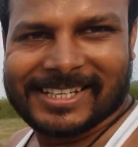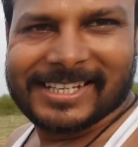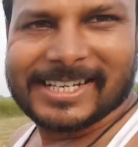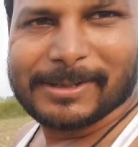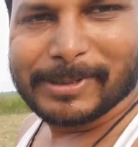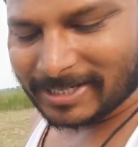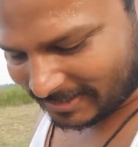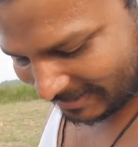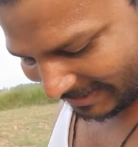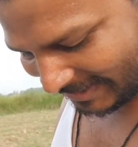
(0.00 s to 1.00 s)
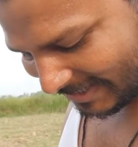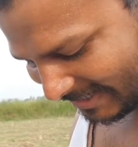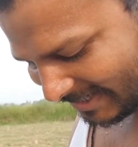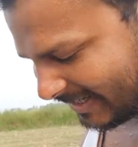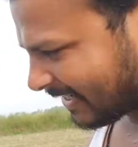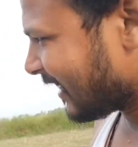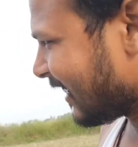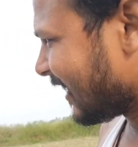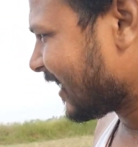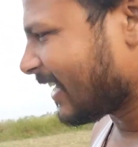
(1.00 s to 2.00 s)
एक हमारी
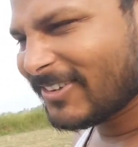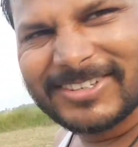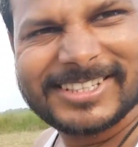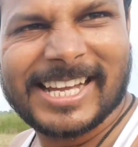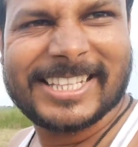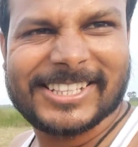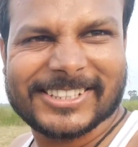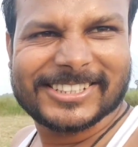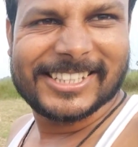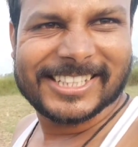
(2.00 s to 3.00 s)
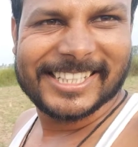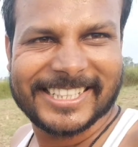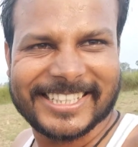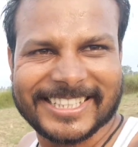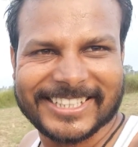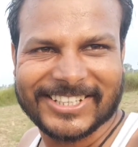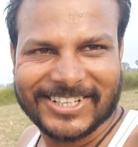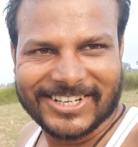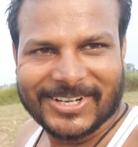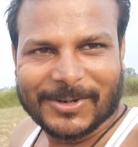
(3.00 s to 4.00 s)
गांव की दादी लगती हैं
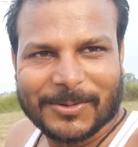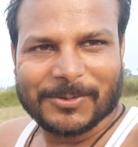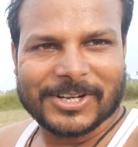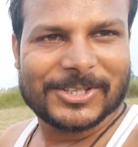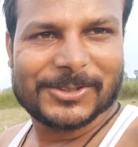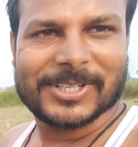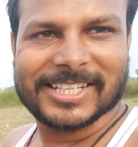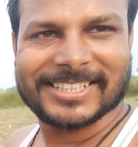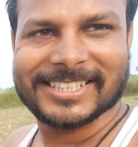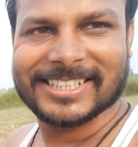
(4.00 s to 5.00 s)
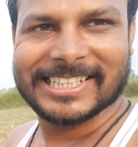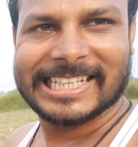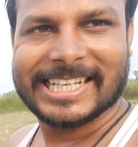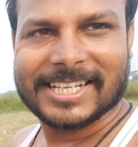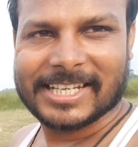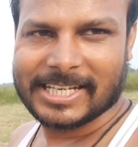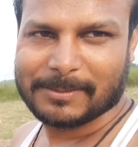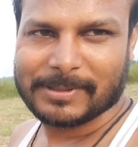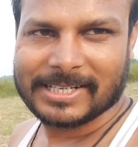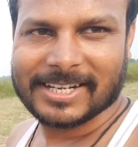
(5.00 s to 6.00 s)
वही जो है खेत
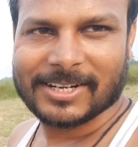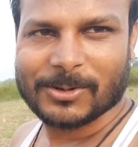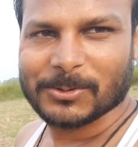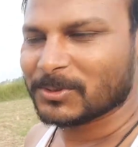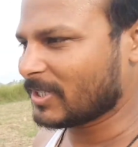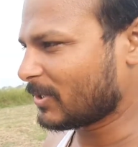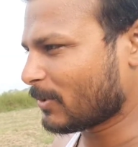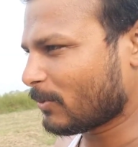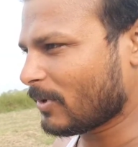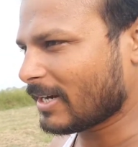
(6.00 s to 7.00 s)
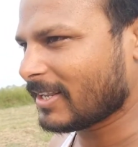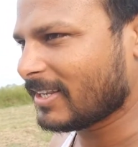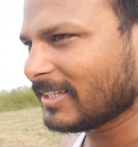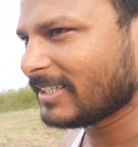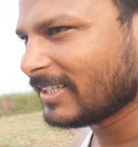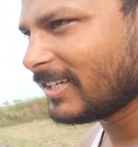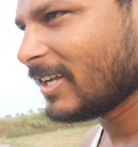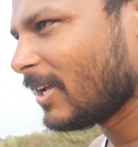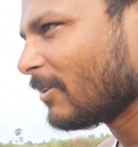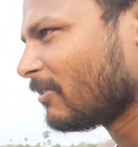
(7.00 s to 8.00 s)
पटा कर और उसे रुकवा रही हैं
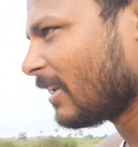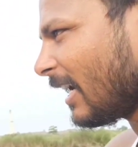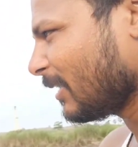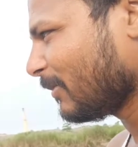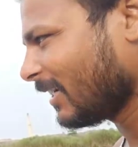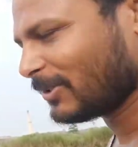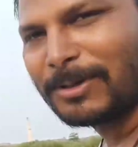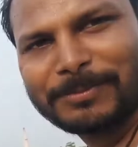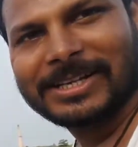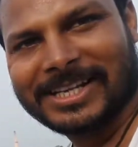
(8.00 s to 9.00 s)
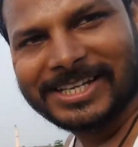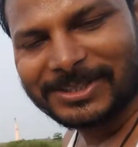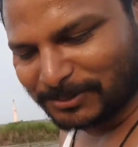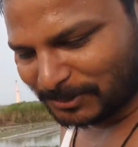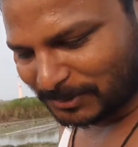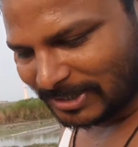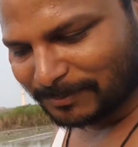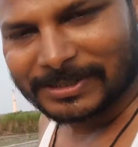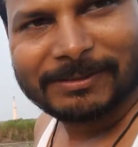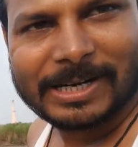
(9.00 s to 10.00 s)
फ़िलहाल मैं तो अपना खेत को जो है
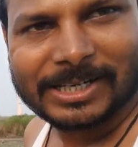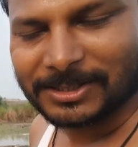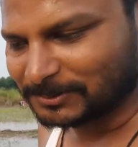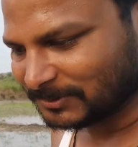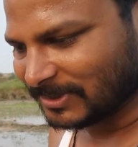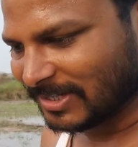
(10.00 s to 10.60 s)
पटवा रहा हूँ